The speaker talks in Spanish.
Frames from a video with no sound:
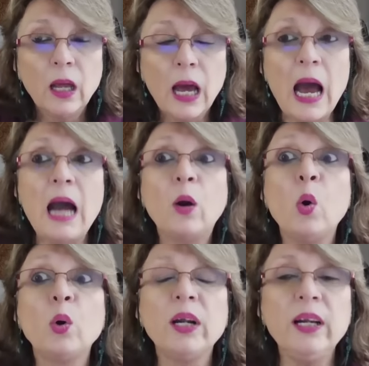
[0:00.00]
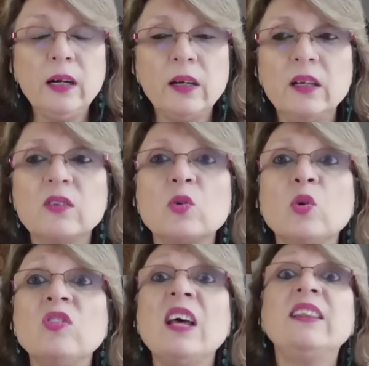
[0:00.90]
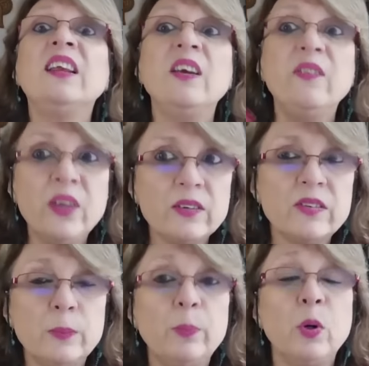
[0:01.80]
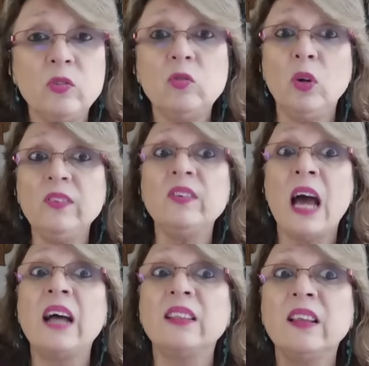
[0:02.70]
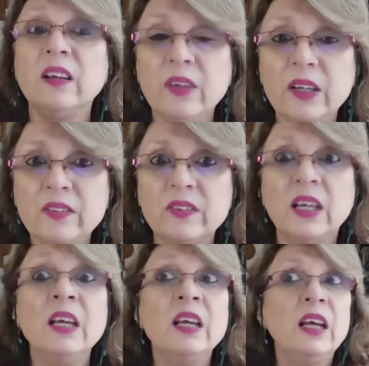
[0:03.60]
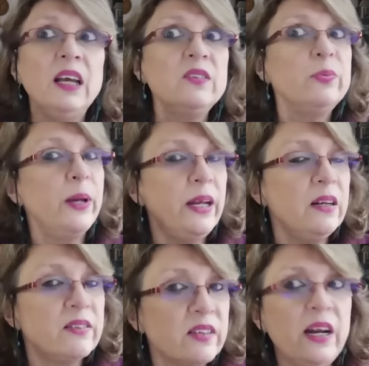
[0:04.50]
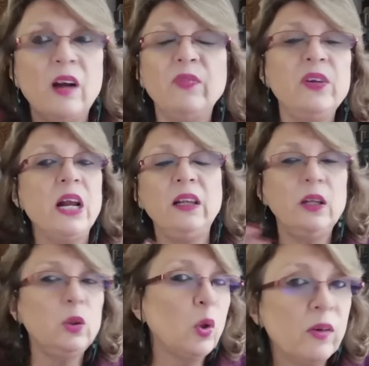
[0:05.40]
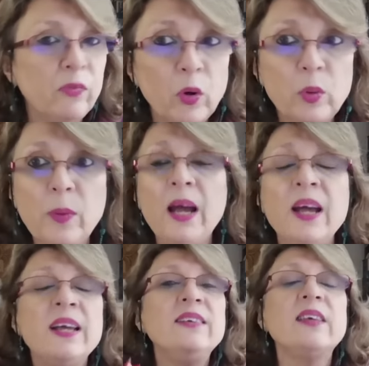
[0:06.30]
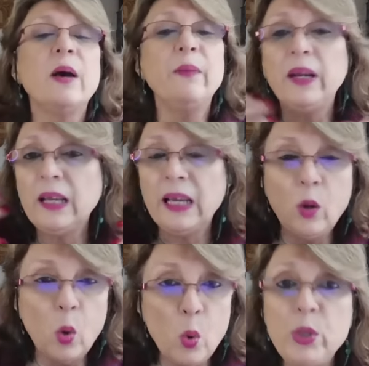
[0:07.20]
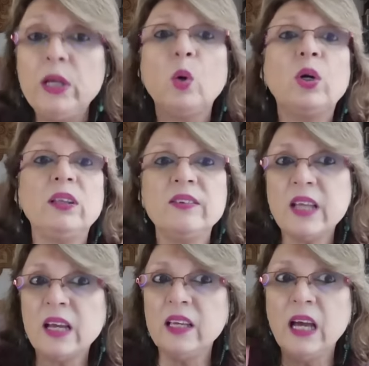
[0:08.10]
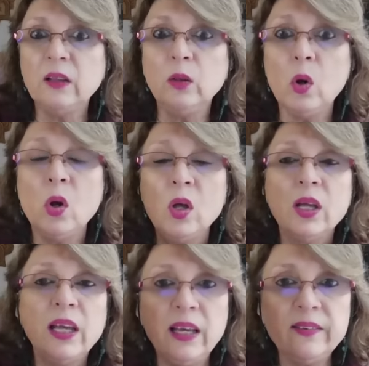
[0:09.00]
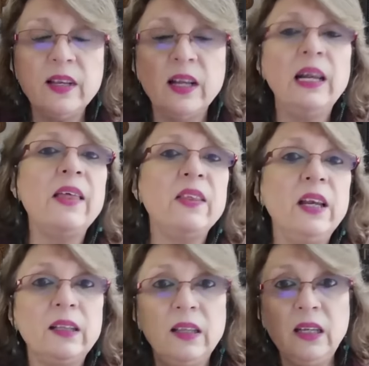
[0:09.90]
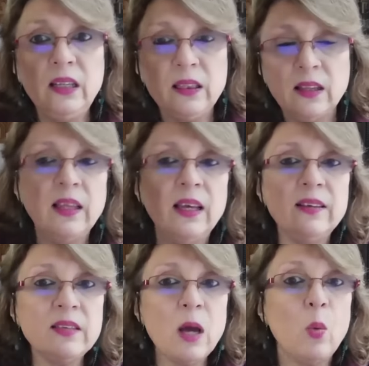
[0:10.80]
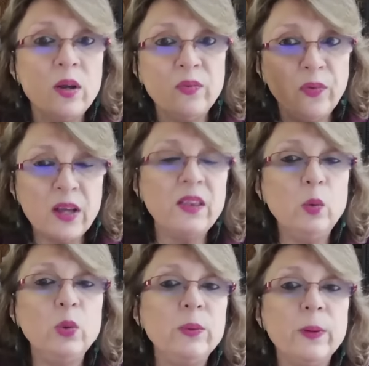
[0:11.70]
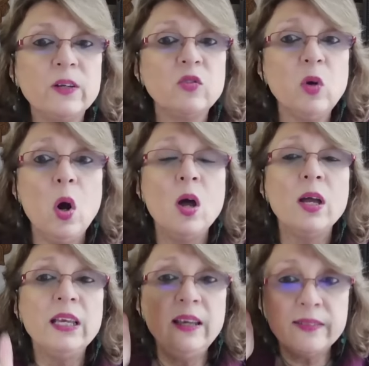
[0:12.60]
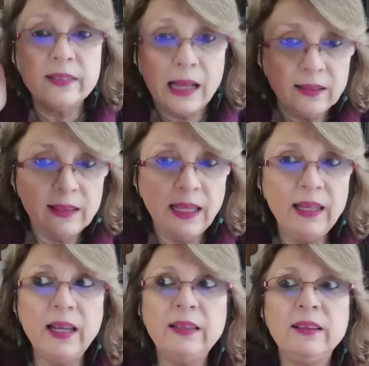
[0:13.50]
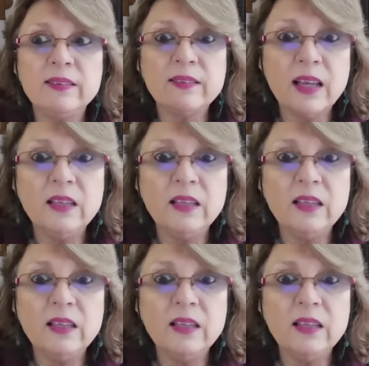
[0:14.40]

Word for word: a correr el riesgo, es atreverse, por eso es atreverse, es ver el ser al final de toda forma y saber que lo único que te está guiando es la directriz de esta Wi-Fi del universo y esta antena te está